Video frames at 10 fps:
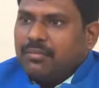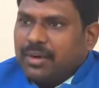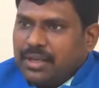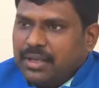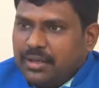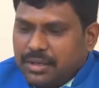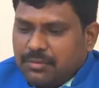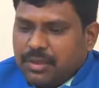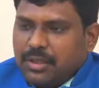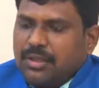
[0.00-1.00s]

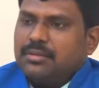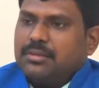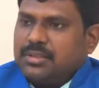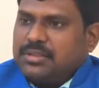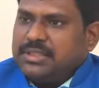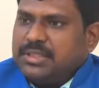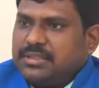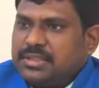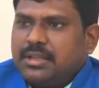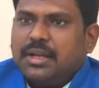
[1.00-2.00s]
வணிகருக்கு வந்து இந்த
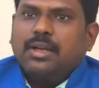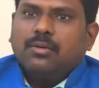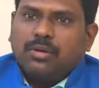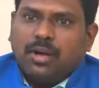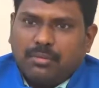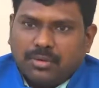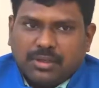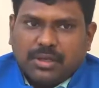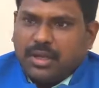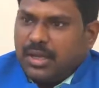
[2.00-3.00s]
ஜிஎஸ்டினால் ஒரு லாபம்
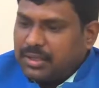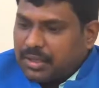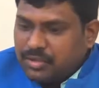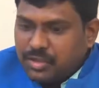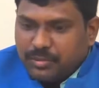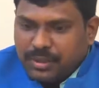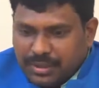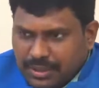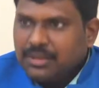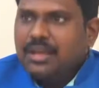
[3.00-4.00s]
இருக்குன்னா அதை
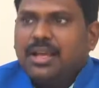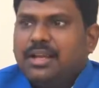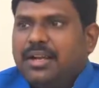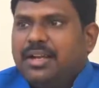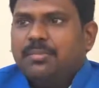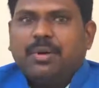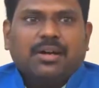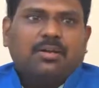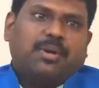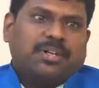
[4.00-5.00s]
கன்சியூமருக்கு
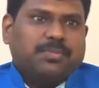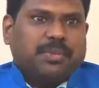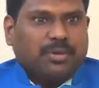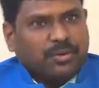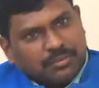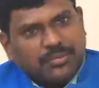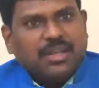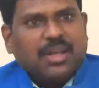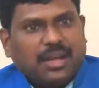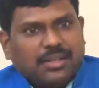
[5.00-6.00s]
கண்டிப்பாக பாஸ் பண்ணணும்
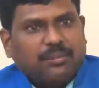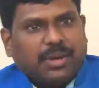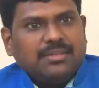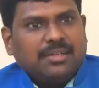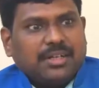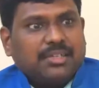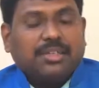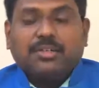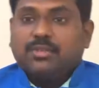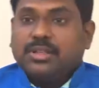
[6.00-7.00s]
இந்த ப்ரைஸ்
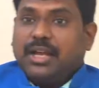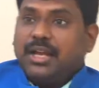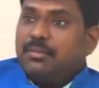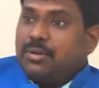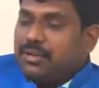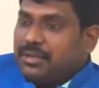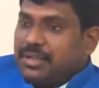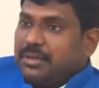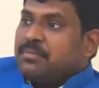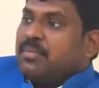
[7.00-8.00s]
ரிடக்ஷன் ஸோ அதனால் நம்மளுக்கு
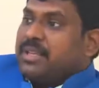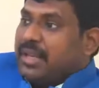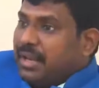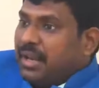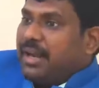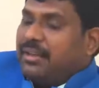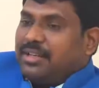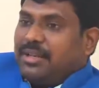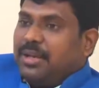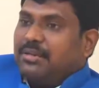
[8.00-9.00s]
வந்து எல்லா
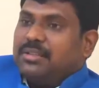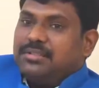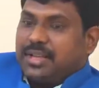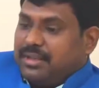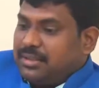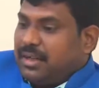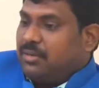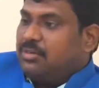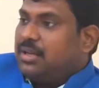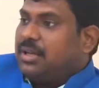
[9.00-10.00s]
இடத்துலையுமே வந்து சார்
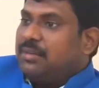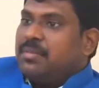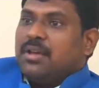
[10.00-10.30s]
இதனால் உங்களுக்கு